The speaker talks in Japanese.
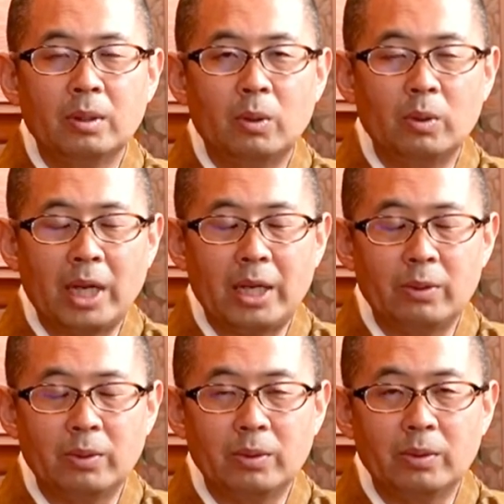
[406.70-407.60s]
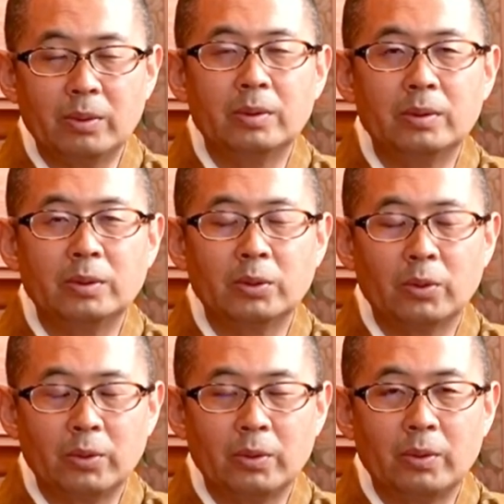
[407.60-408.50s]
今回の
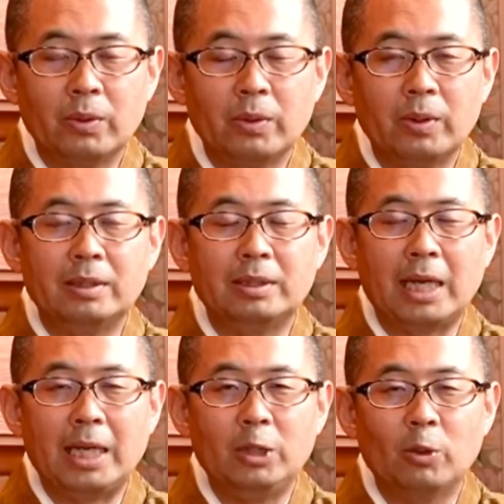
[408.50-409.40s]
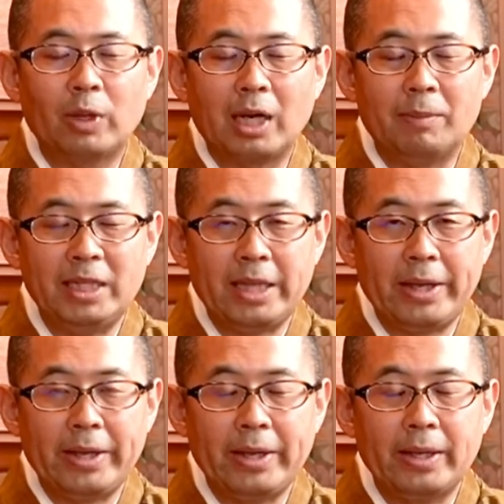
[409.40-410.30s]
象の大移動から見
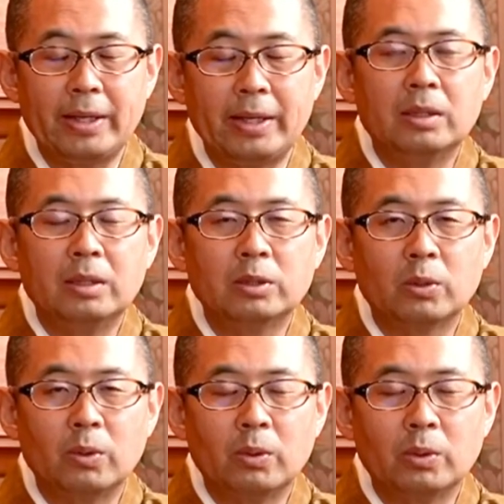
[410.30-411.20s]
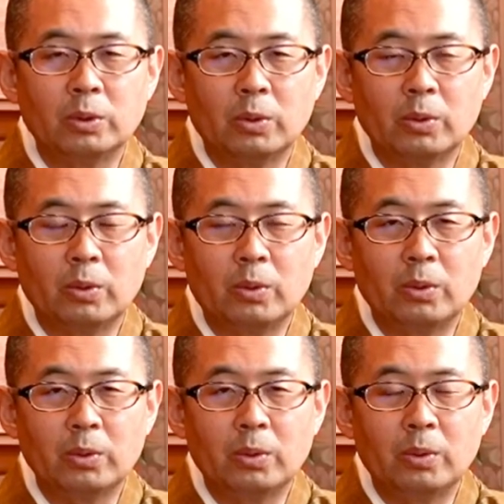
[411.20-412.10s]
てその象の
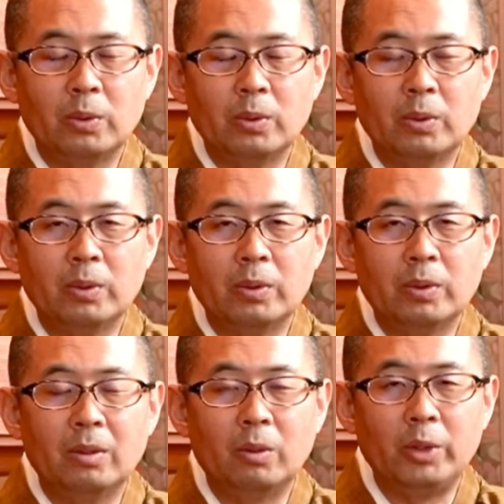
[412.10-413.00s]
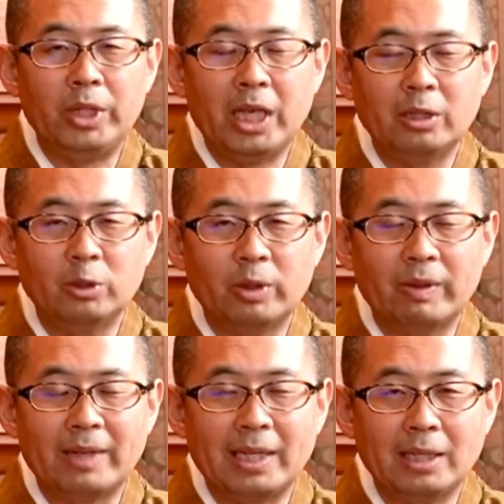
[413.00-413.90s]
行動を追いやるので
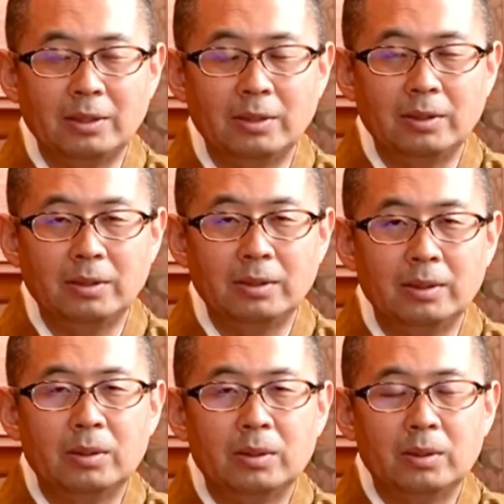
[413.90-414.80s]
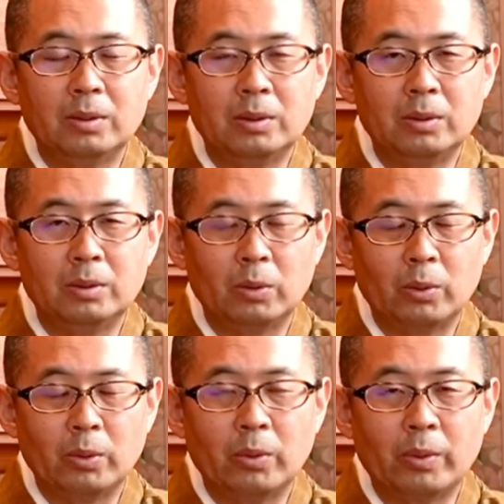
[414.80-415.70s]
はなく象
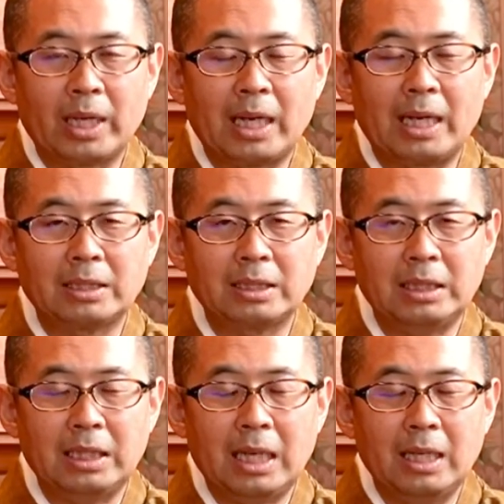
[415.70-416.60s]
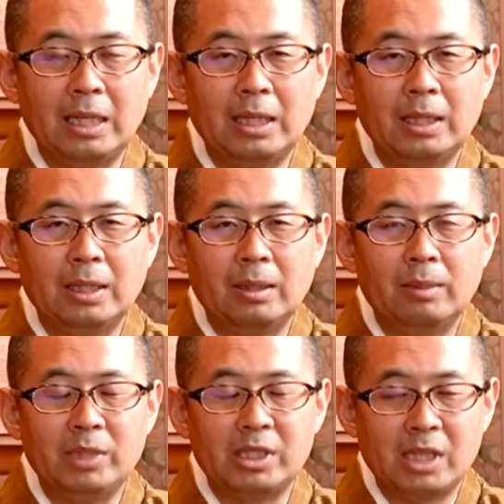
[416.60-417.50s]
のお腹が空いた
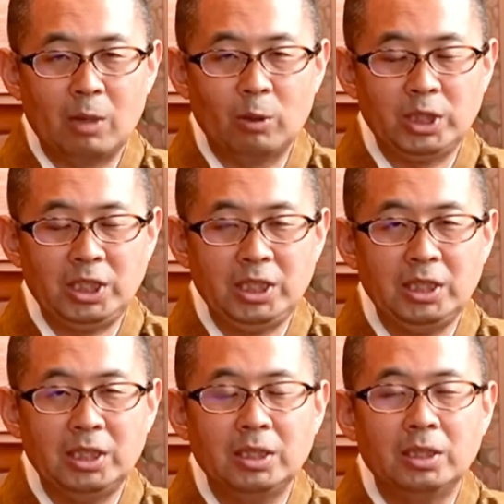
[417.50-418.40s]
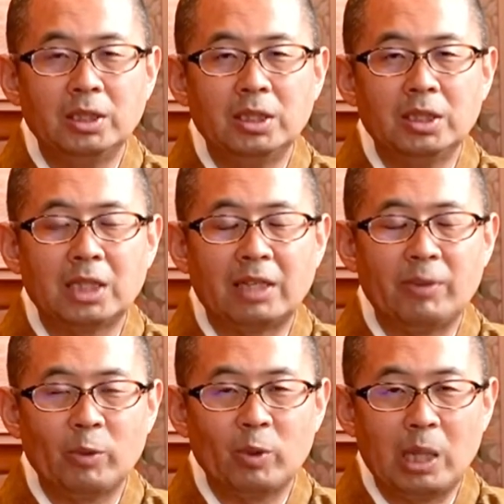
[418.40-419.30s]
水が欲しい食
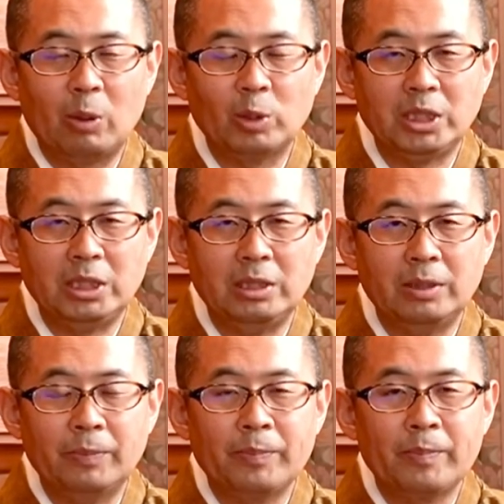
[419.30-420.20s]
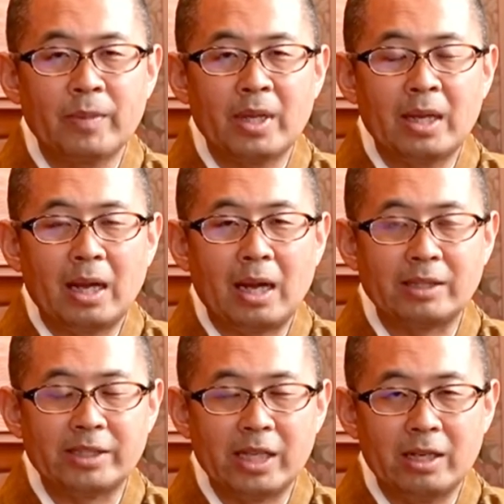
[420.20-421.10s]
べ物が欲しい
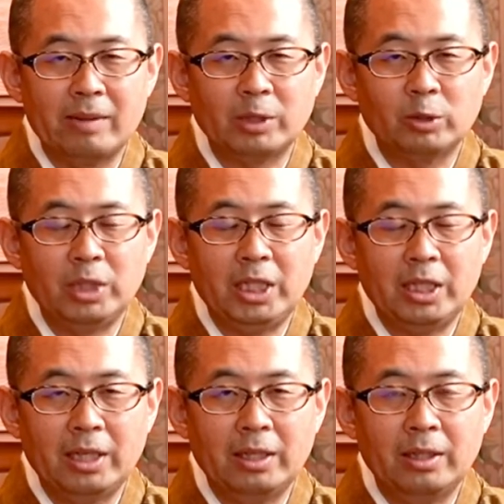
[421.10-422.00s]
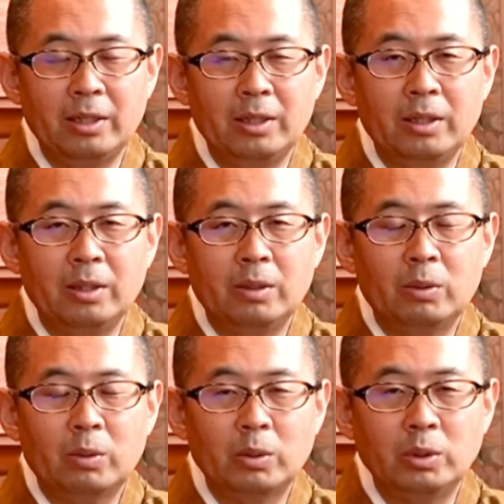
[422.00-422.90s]
安全な場所に行い
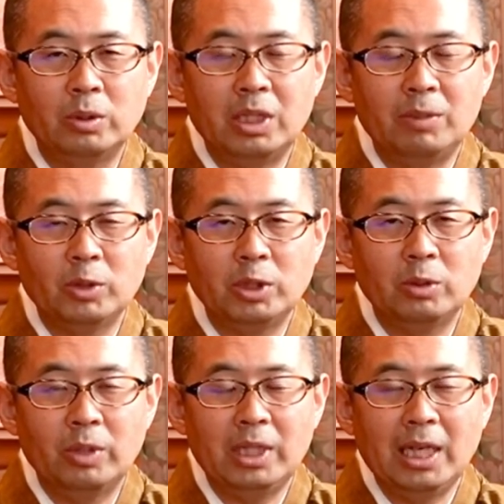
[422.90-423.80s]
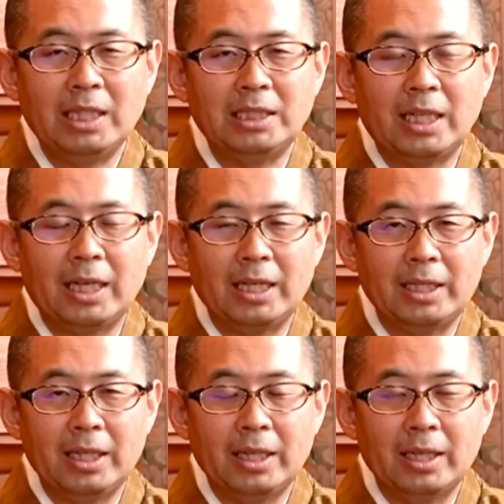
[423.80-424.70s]
という気持ちを理解してあげ
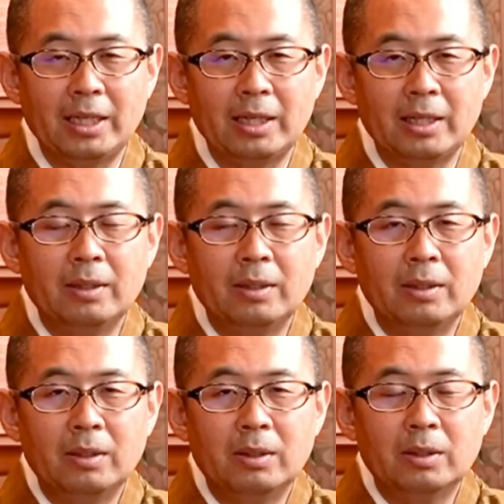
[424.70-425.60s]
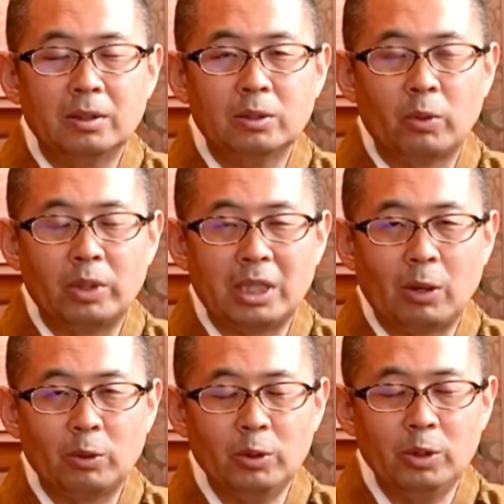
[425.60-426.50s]
てそういった
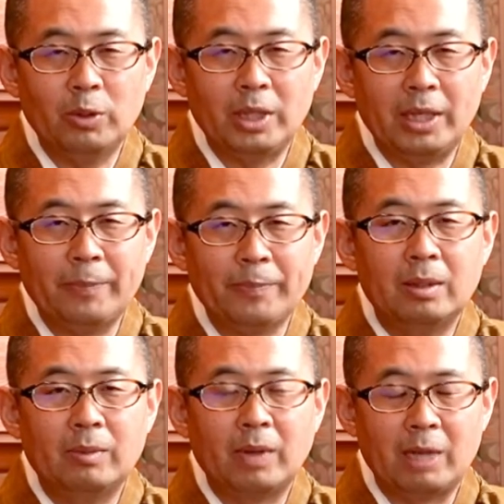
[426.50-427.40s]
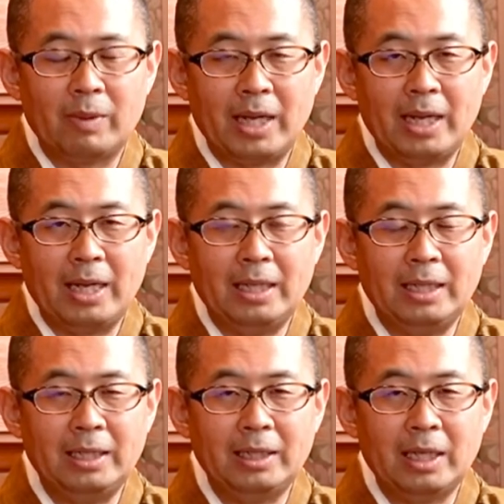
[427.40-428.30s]
ことにより我々
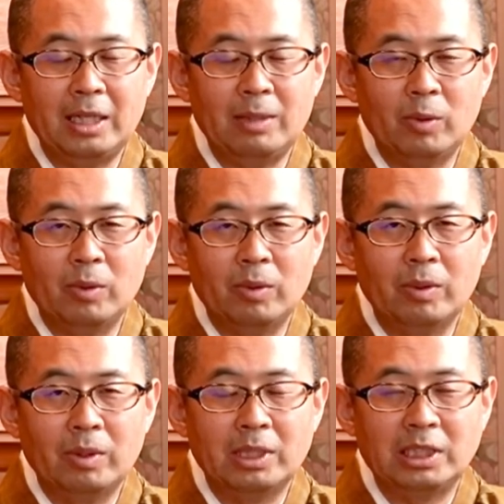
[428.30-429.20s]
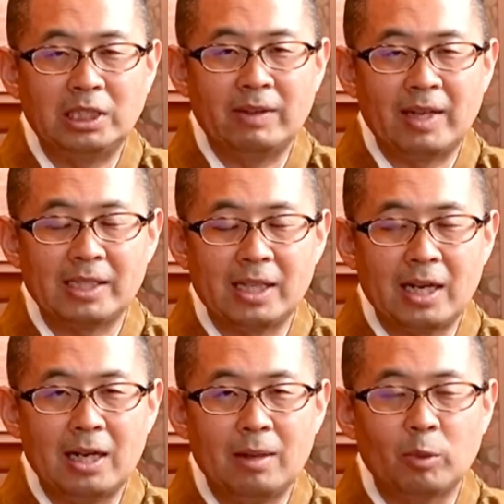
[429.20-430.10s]
人間にも幸せ
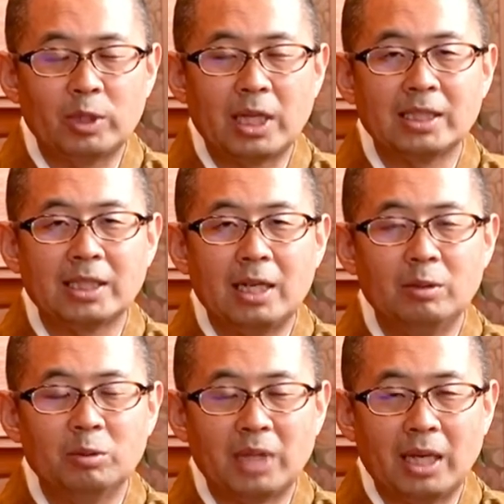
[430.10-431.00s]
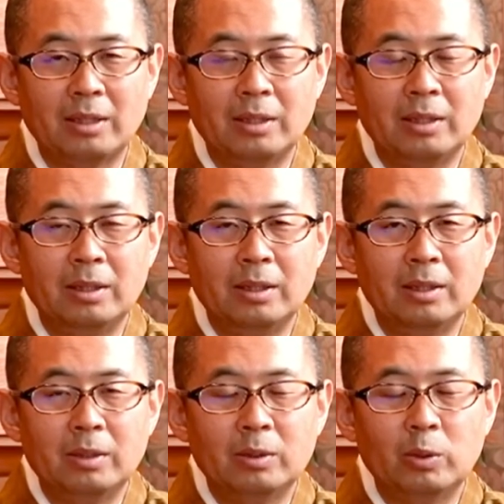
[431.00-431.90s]
がもたらされるのだ
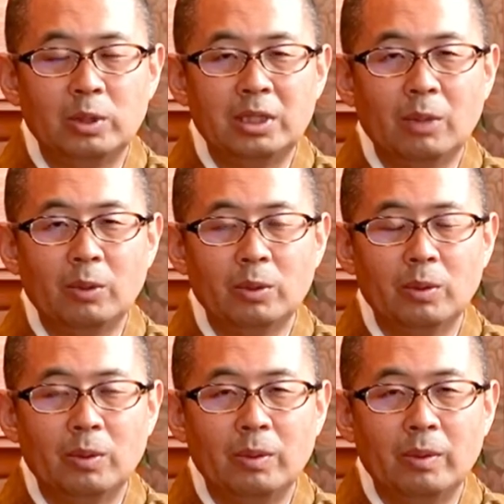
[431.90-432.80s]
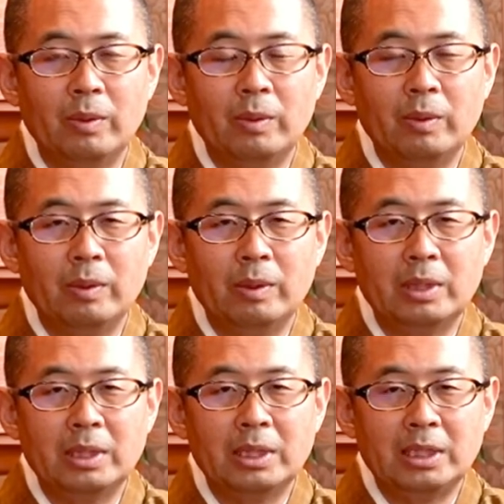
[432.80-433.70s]
といったことを
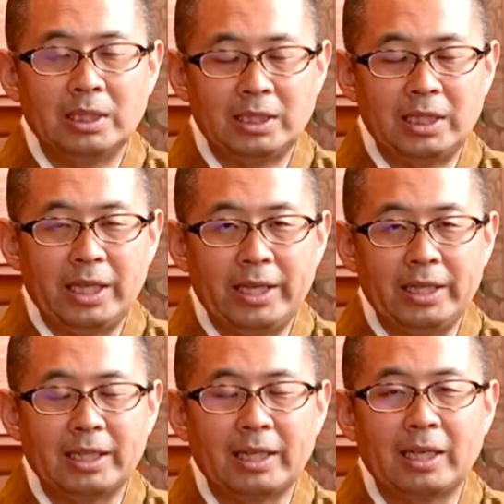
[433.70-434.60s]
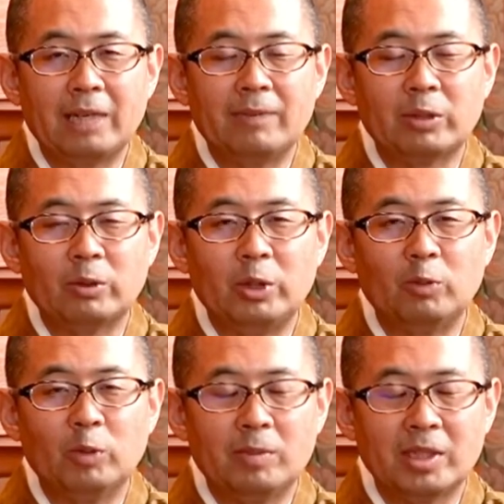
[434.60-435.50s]
知っていただければというふうに
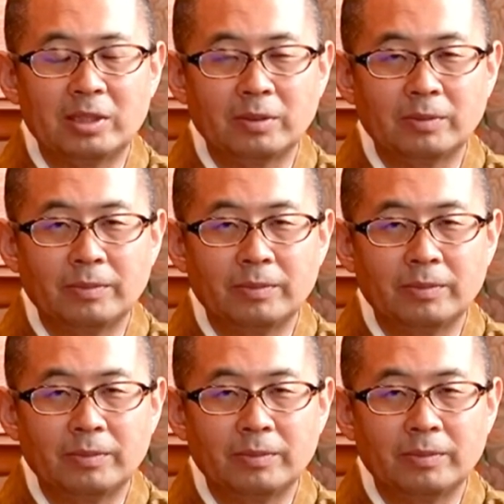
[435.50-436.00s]
思います。